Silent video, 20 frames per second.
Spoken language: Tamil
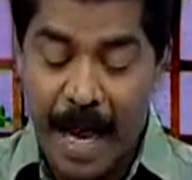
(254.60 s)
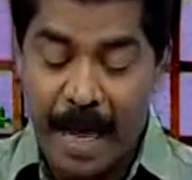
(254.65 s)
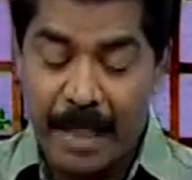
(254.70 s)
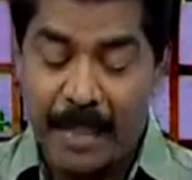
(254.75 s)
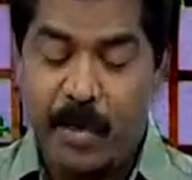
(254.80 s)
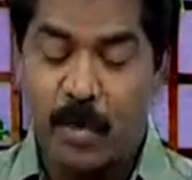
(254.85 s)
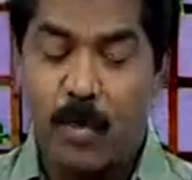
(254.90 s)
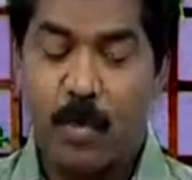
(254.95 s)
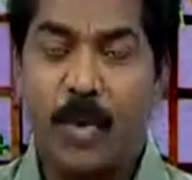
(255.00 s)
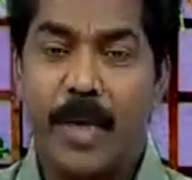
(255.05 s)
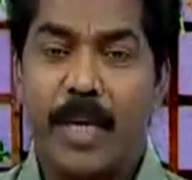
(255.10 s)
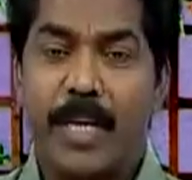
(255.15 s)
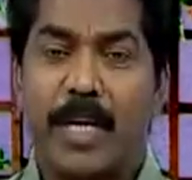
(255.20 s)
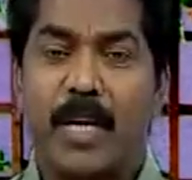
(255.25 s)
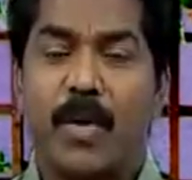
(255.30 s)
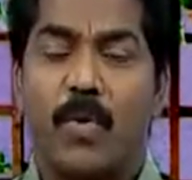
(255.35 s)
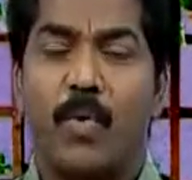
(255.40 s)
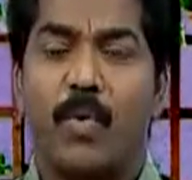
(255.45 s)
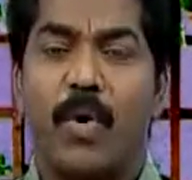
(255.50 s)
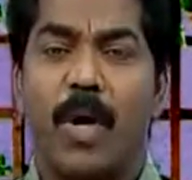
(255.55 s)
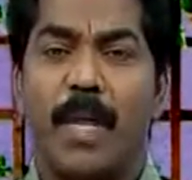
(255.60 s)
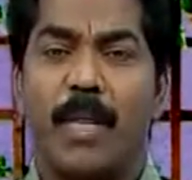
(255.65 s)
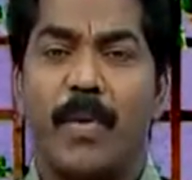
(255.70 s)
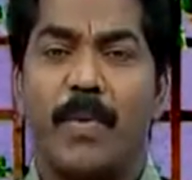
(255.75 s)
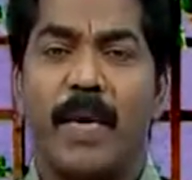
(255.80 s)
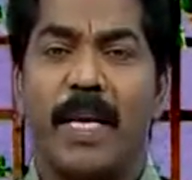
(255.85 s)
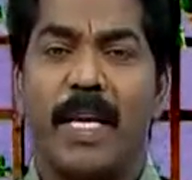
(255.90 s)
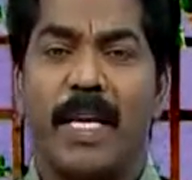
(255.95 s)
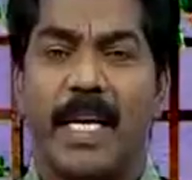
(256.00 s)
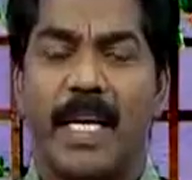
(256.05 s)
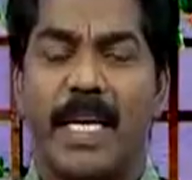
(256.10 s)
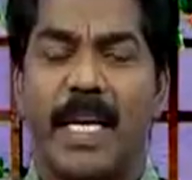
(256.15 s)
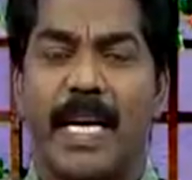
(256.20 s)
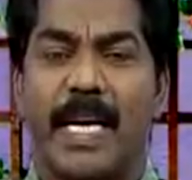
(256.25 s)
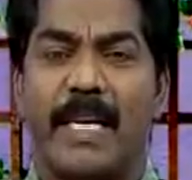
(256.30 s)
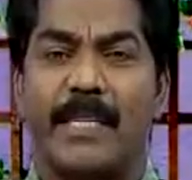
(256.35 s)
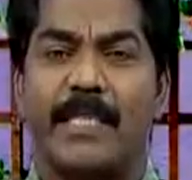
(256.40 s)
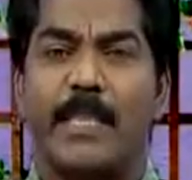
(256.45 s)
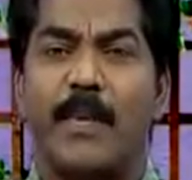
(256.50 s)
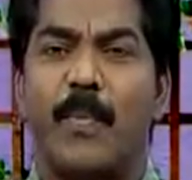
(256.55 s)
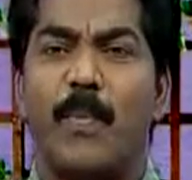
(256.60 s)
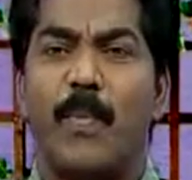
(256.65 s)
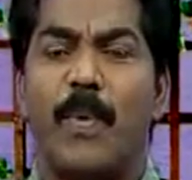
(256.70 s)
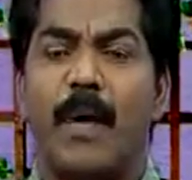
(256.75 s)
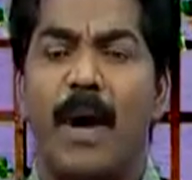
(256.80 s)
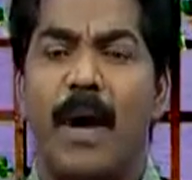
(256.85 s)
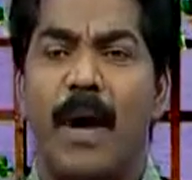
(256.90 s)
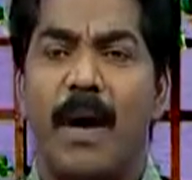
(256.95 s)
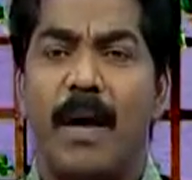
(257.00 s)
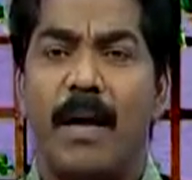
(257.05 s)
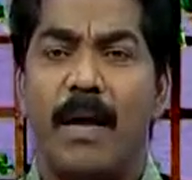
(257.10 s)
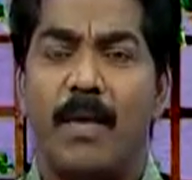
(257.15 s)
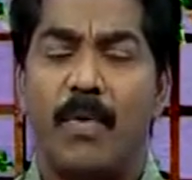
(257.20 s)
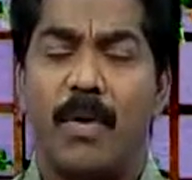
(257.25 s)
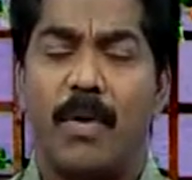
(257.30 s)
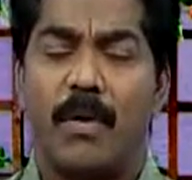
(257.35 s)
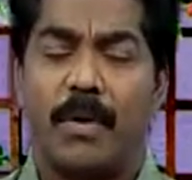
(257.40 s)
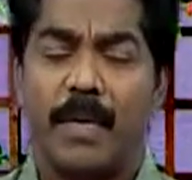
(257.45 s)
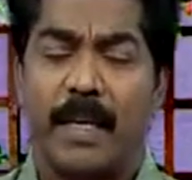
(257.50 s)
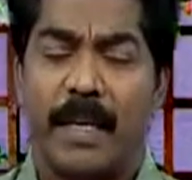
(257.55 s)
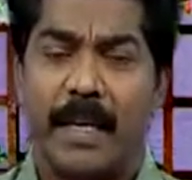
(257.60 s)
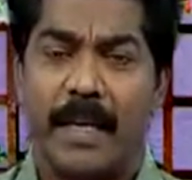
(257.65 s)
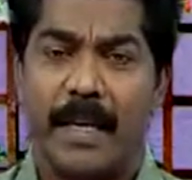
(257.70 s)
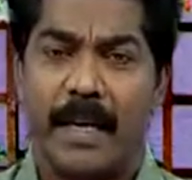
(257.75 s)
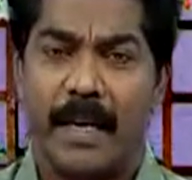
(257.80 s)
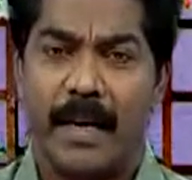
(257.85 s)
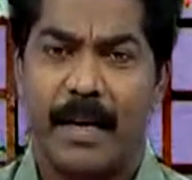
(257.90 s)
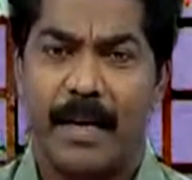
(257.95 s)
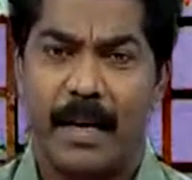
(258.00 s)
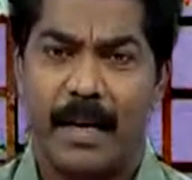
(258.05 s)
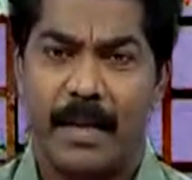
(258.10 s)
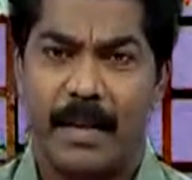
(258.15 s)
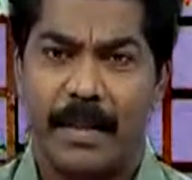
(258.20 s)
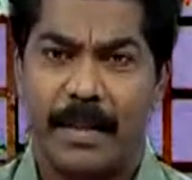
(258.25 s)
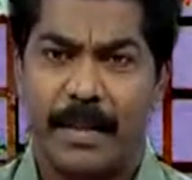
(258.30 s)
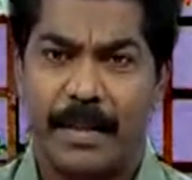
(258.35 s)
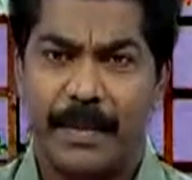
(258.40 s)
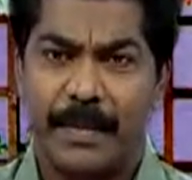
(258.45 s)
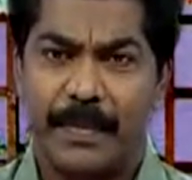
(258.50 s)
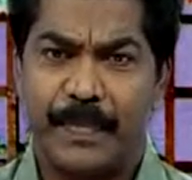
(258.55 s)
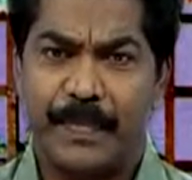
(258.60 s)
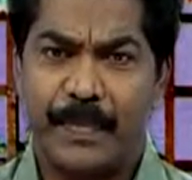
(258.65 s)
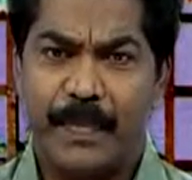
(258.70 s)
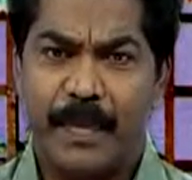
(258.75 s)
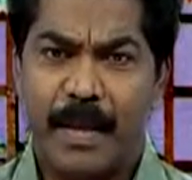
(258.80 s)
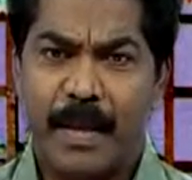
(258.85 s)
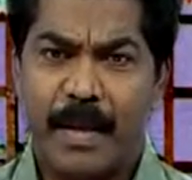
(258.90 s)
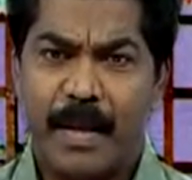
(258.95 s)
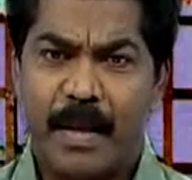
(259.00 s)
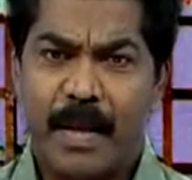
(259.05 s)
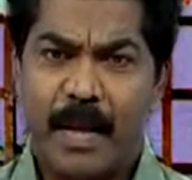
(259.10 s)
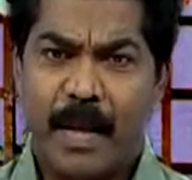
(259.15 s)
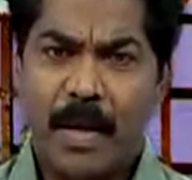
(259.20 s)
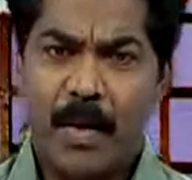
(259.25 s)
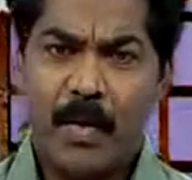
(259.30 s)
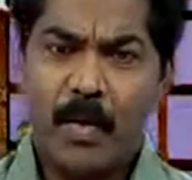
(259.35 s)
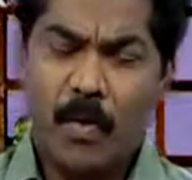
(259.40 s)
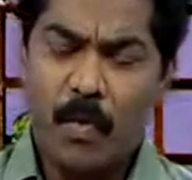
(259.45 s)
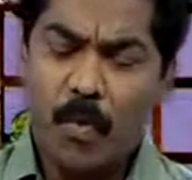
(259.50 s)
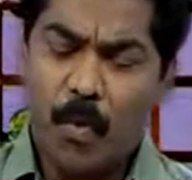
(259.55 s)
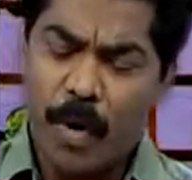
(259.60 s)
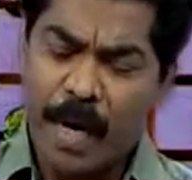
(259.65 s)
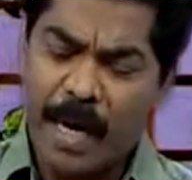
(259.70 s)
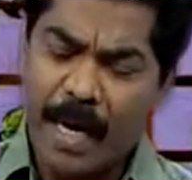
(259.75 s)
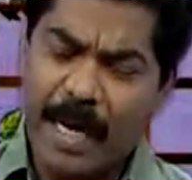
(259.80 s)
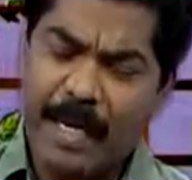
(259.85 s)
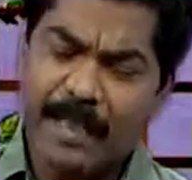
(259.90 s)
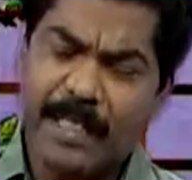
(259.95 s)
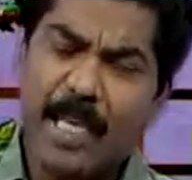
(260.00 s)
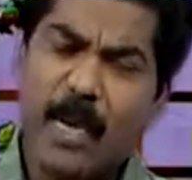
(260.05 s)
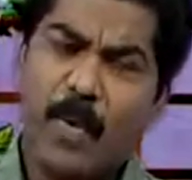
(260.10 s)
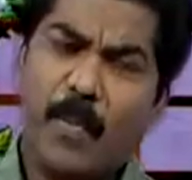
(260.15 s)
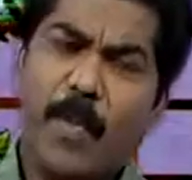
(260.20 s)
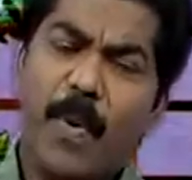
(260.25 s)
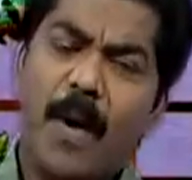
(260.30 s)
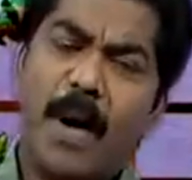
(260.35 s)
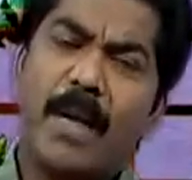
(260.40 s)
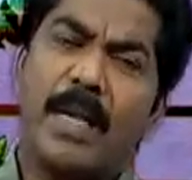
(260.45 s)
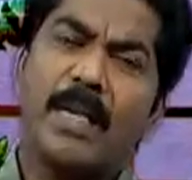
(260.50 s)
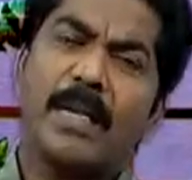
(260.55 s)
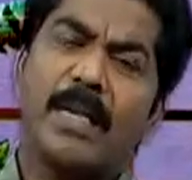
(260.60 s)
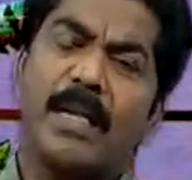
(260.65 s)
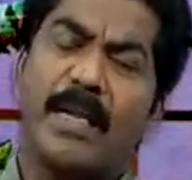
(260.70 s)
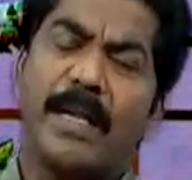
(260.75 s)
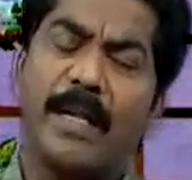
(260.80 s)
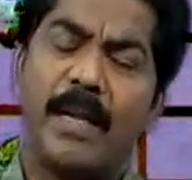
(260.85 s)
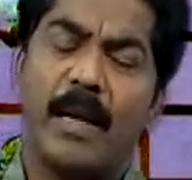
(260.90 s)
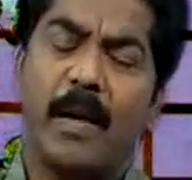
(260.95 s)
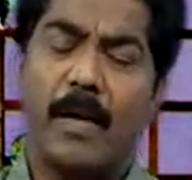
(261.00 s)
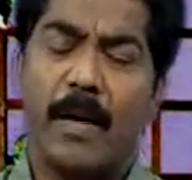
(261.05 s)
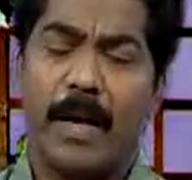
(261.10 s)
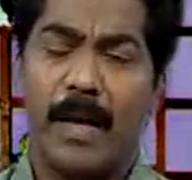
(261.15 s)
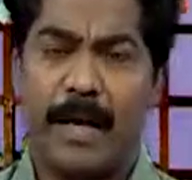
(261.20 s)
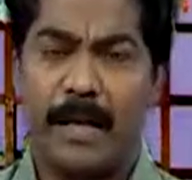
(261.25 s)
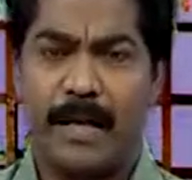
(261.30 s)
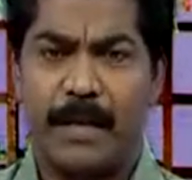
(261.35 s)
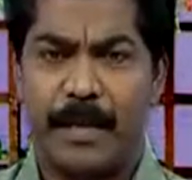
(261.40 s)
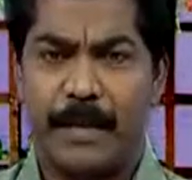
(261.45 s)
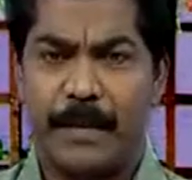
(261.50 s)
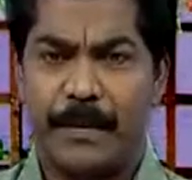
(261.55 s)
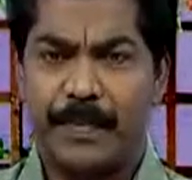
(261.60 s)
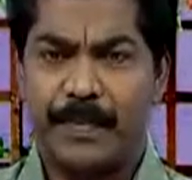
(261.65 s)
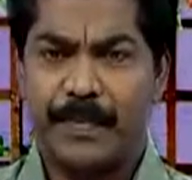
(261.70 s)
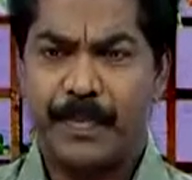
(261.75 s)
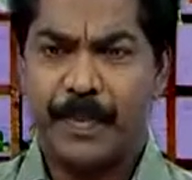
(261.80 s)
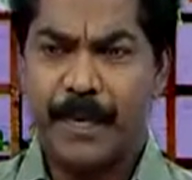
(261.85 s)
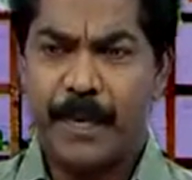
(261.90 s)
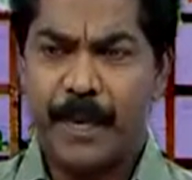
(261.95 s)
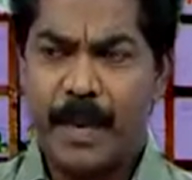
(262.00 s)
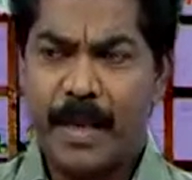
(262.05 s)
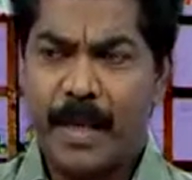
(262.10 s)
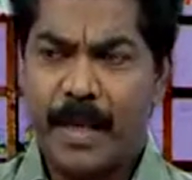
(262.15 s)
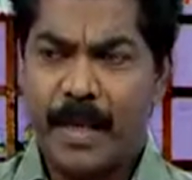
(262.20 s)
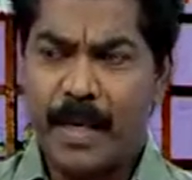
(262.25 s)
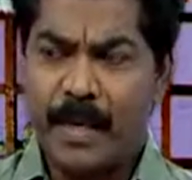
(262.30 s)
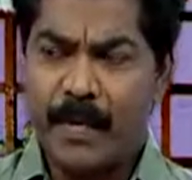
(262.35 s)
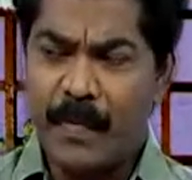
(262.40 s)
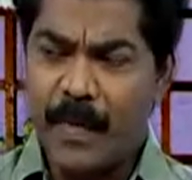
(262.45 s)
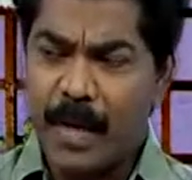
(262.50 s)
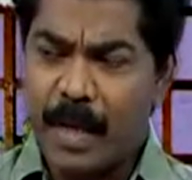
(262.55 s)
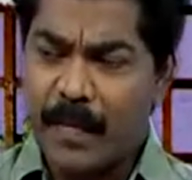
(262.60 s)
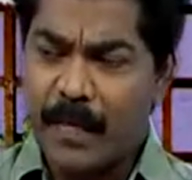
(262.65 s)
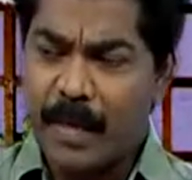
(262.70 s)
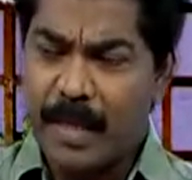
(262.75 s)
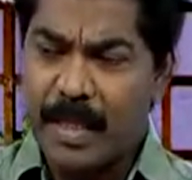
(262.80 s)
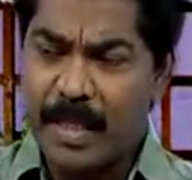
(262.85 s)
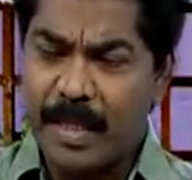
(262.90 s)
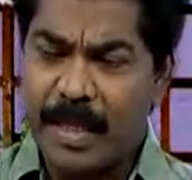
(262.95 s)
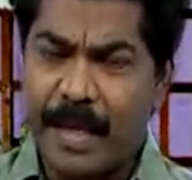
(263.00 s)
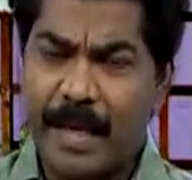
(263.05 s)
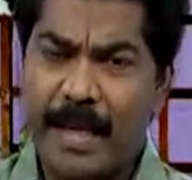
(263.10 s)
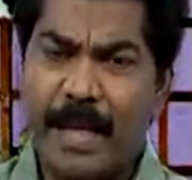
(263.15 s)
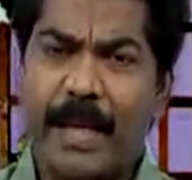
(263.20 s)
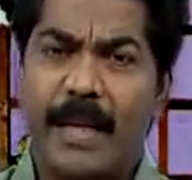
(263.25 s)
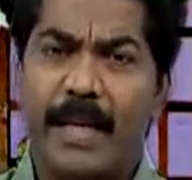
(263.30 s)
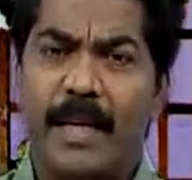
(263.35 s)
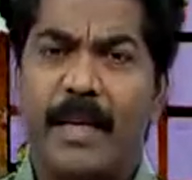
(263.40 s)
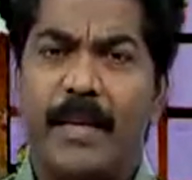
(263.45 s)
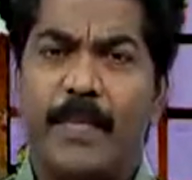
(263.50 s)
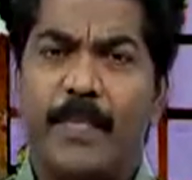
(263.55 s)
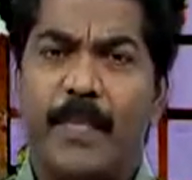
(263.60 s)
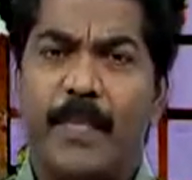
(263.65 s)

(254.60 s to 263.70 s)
அது குடிக்க கூடாதபடிக்கு கசப்பான ஒரு தண்ணீராக இருந்தது ஒரு கசப்பான தண்ணீராக இருந்தது இவ்வளவு தேடி